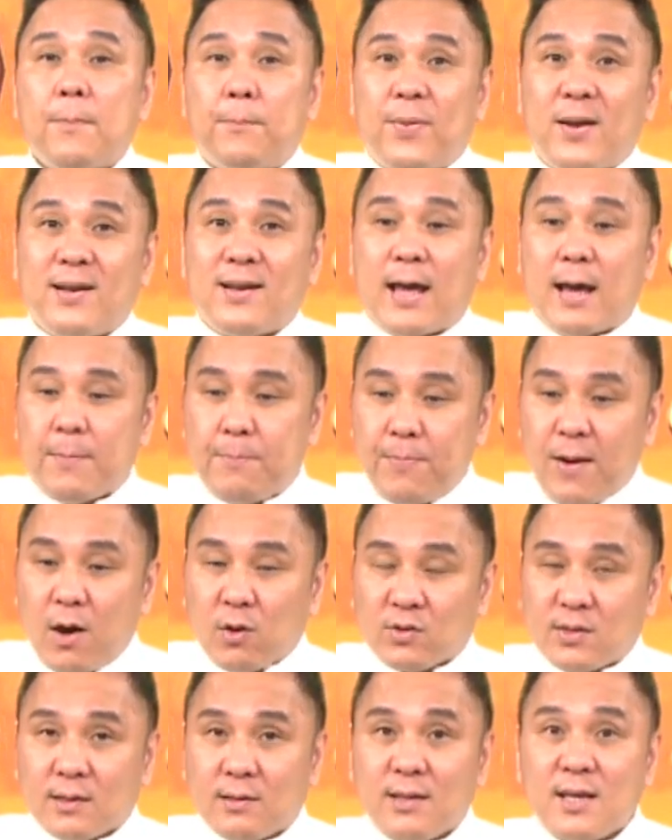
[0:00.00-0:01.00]
本来
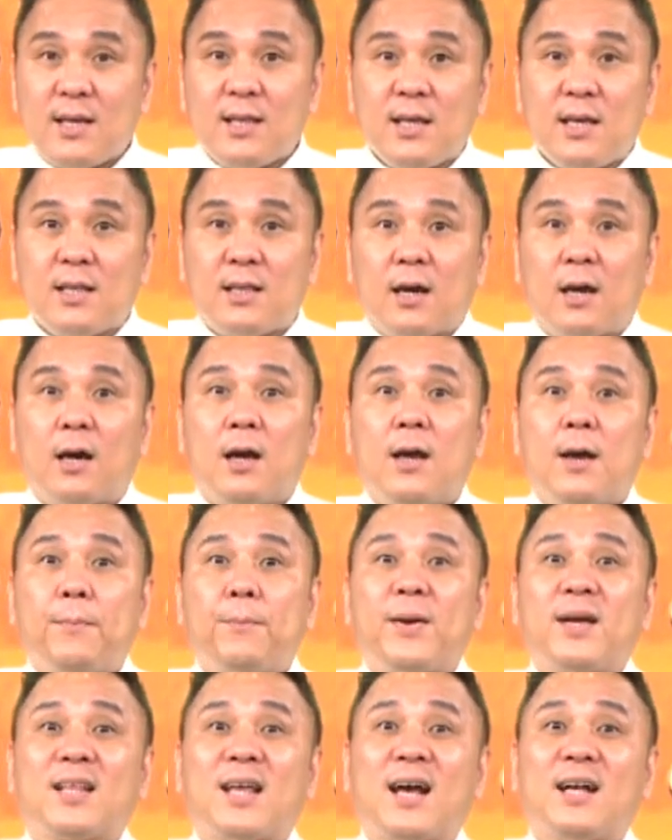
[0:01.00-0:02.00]
抱着利率的，
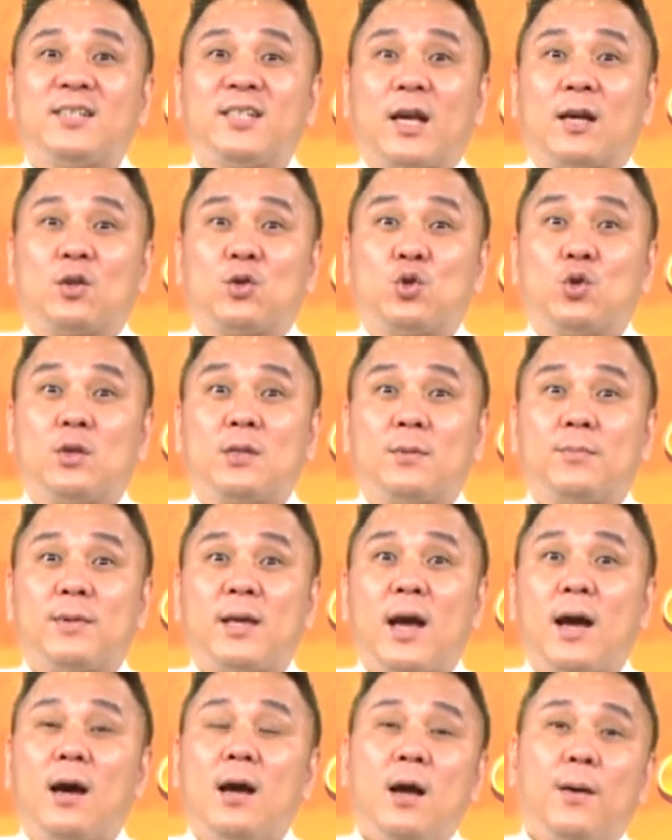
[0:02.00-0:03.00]
被他讲说怎
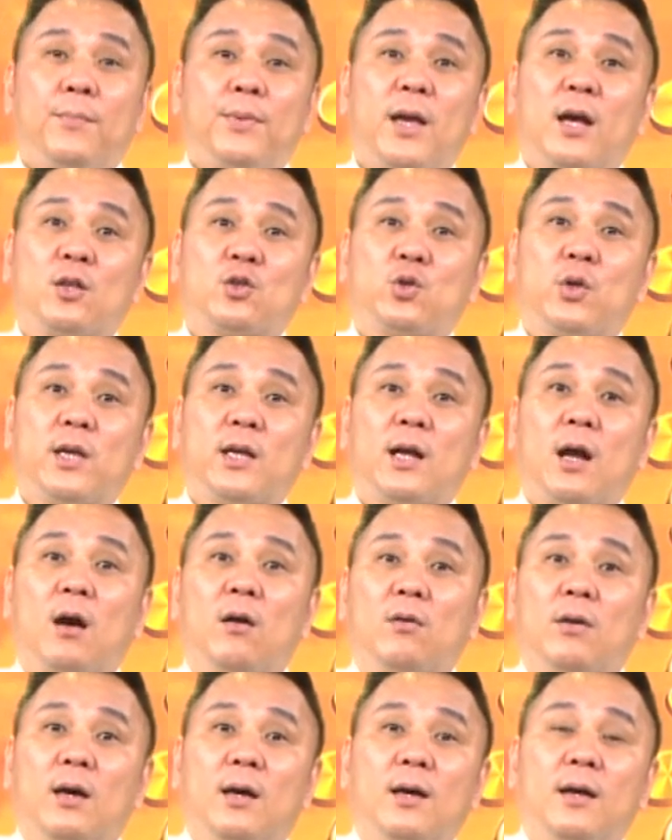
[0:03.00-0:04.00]
么样，不要追
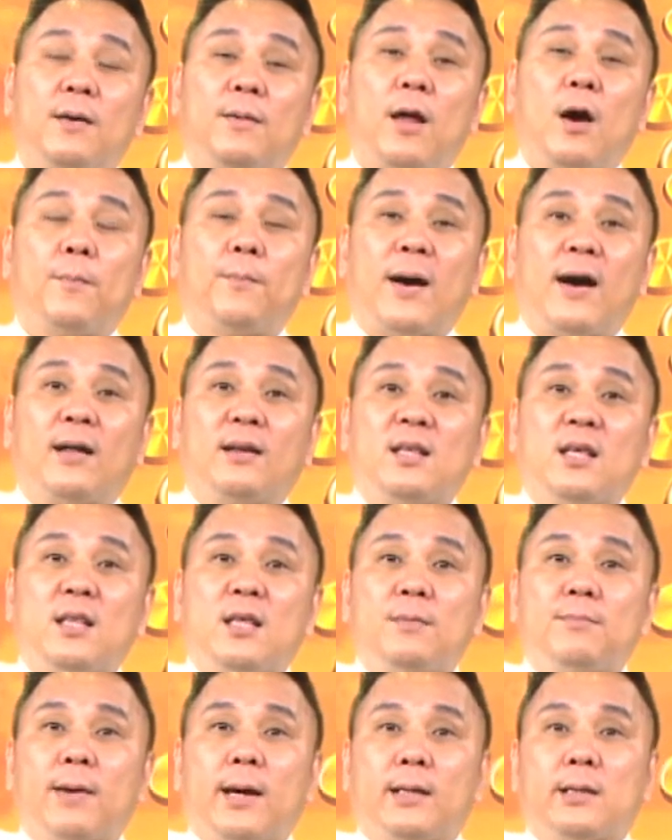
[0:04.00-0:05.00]
高了，然后把利
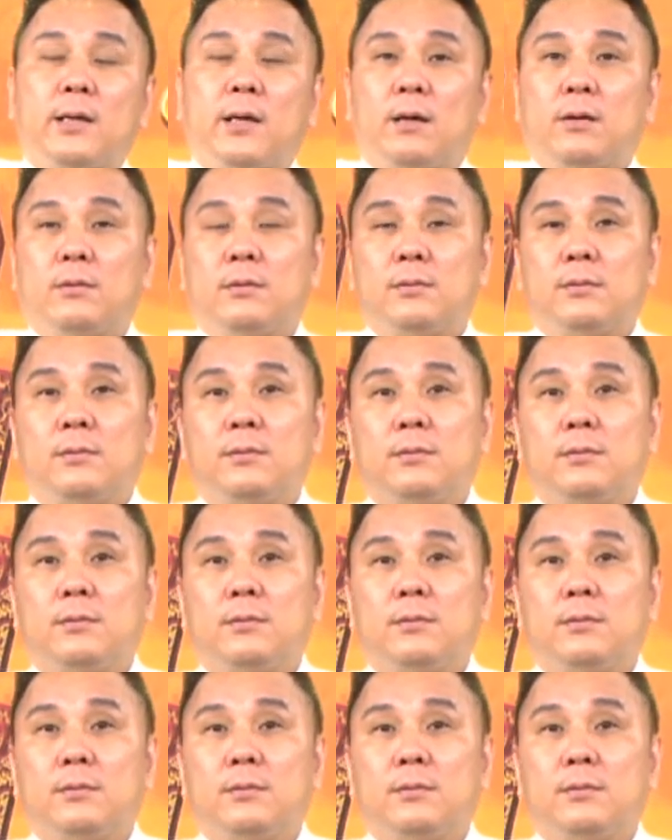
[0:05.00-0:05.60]
率卖掉了。